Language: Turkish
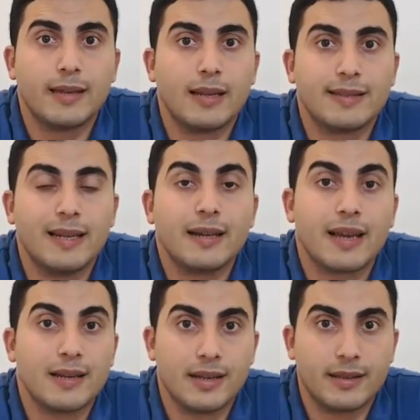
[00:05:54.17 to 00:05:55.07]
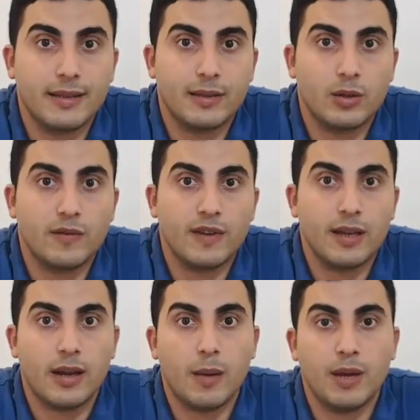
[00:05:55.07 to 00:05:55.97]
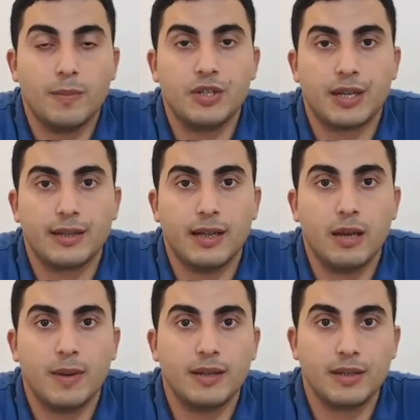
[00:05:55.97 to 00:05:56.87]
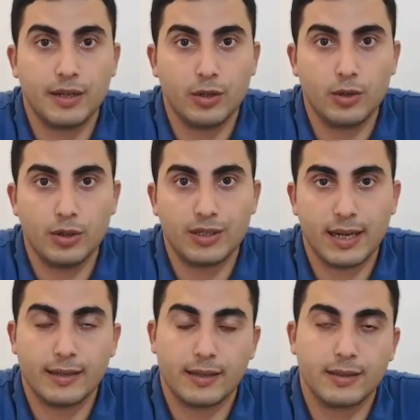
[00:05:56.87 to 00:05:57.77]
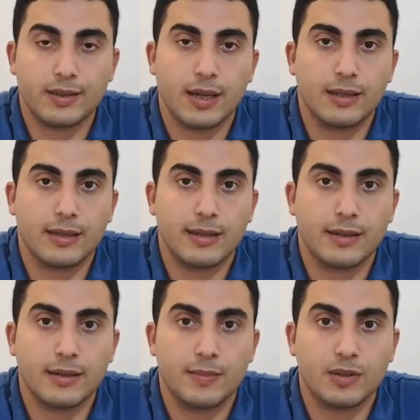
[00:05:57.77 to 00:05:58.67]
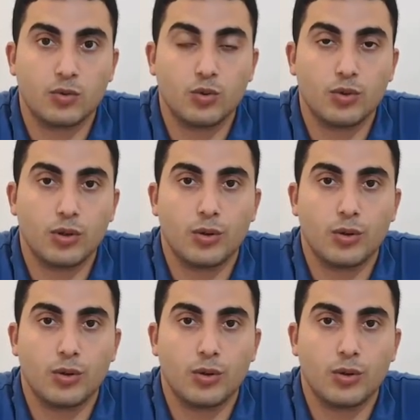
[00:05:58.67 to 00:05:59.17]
silah gerçek değil diyor ve haber bir şekilde hemen yayılıyor. İçerideki dışarıdakilerin hepsini duyuyor.